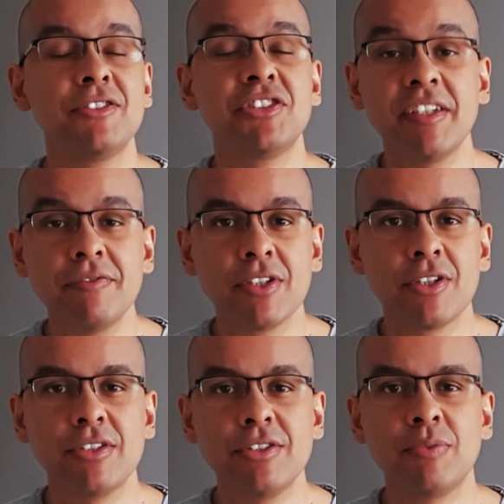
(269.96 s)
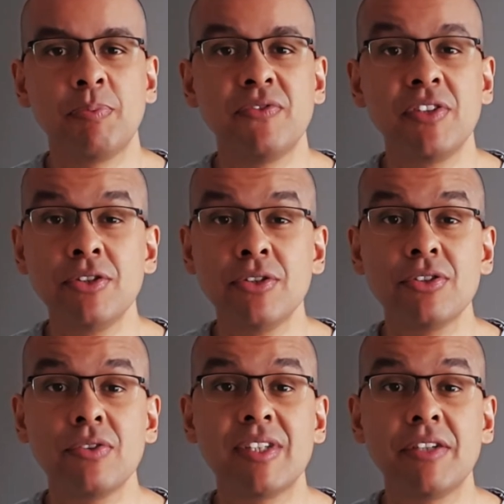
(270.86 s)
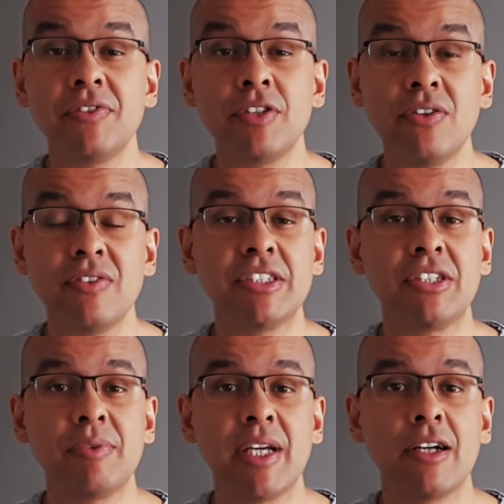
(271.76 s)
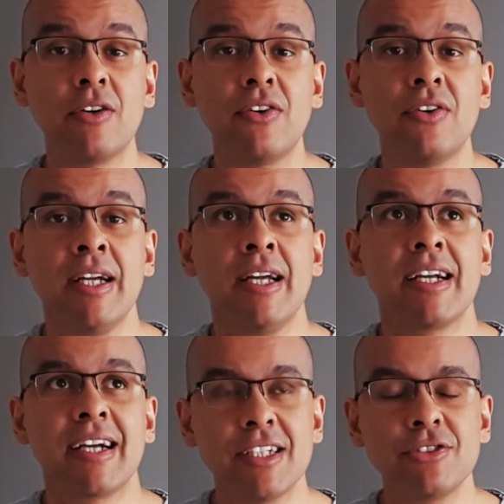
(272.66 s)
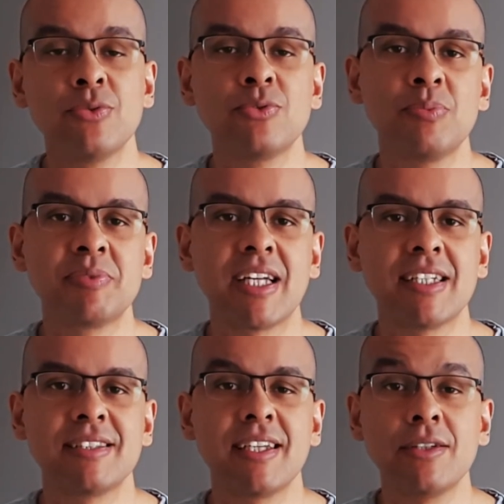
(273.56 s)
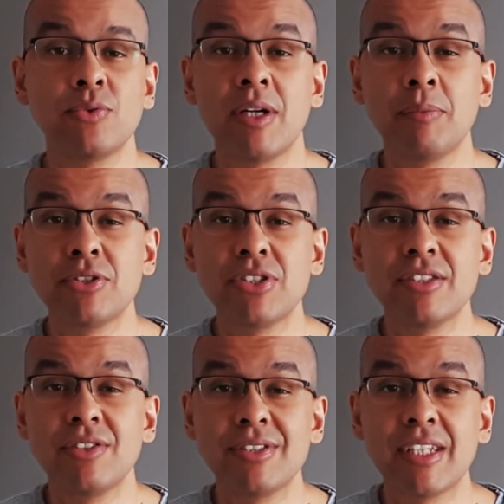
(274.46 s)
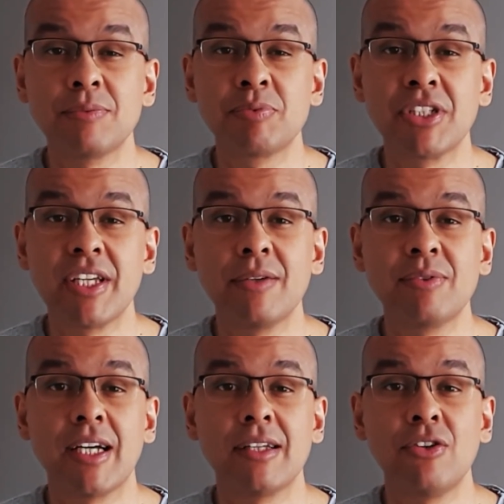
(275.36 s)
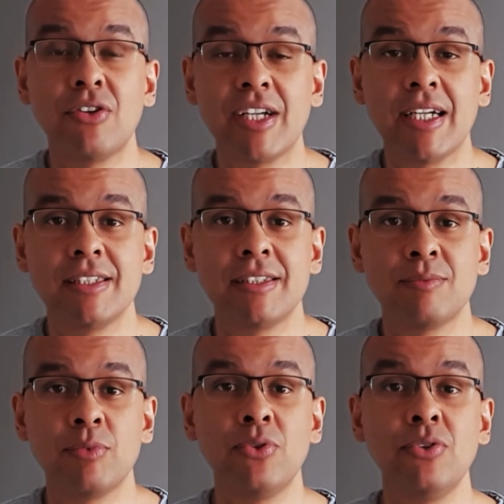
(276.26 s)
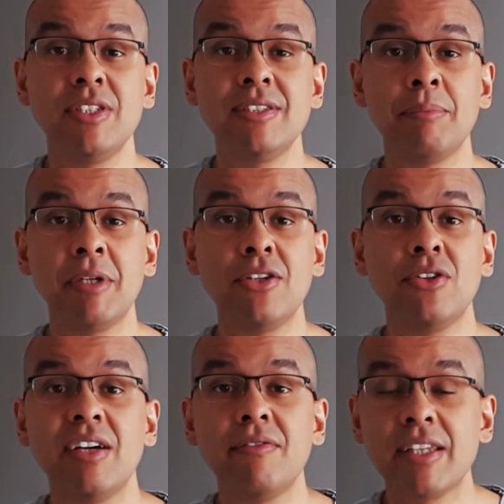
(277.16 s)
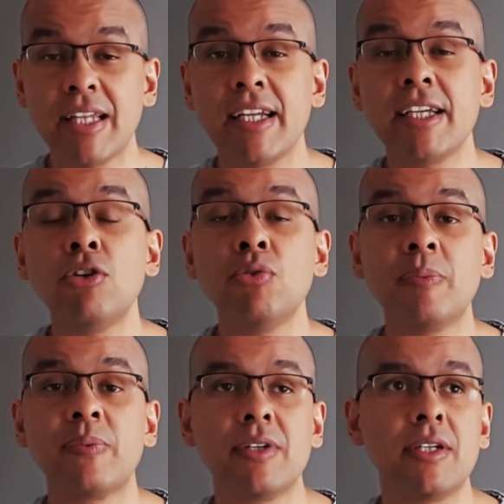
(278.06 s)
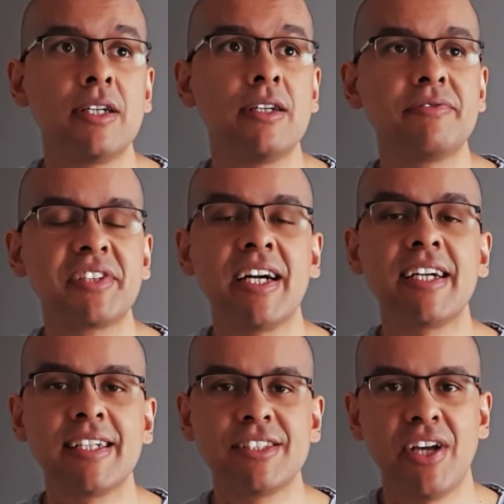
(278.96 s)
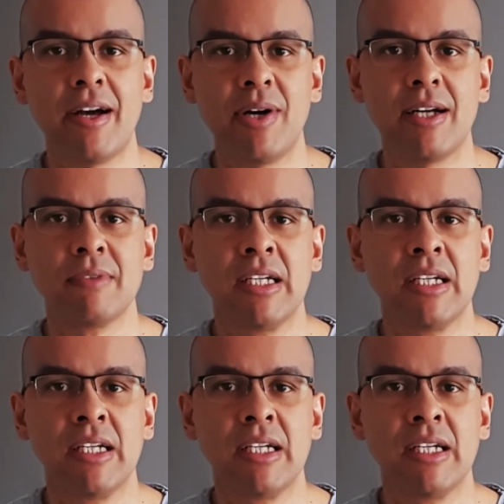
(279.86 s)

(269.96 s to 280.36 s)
Żywność powinno definiować się jako każdą substancję, która może zostać przyjęta do organizmu i zamieniona w energię lub e, w tkankę ciała.